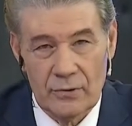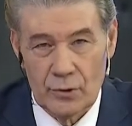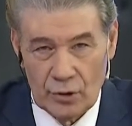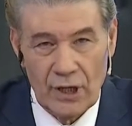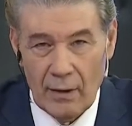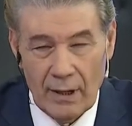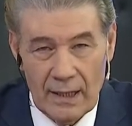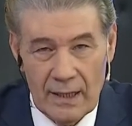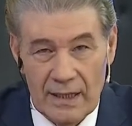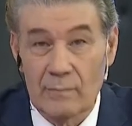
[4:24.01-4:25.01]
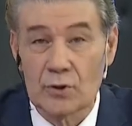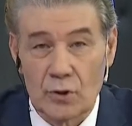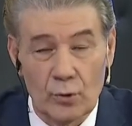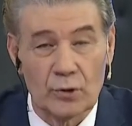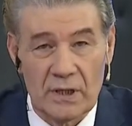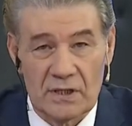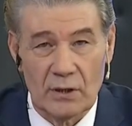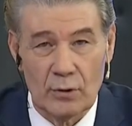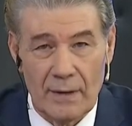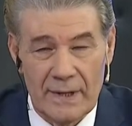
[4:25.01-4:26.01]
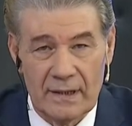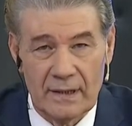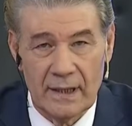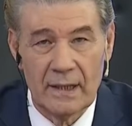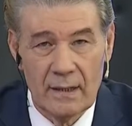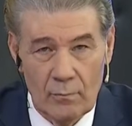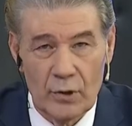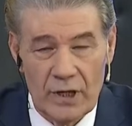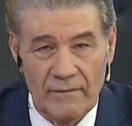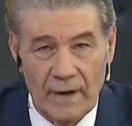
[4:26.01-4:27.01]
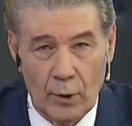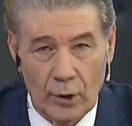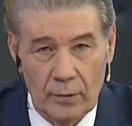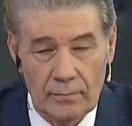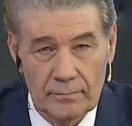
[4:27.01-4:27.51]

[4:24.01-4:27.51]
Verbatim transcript: Yo estaba, y muchos de ustedes seguramente, muy a favor.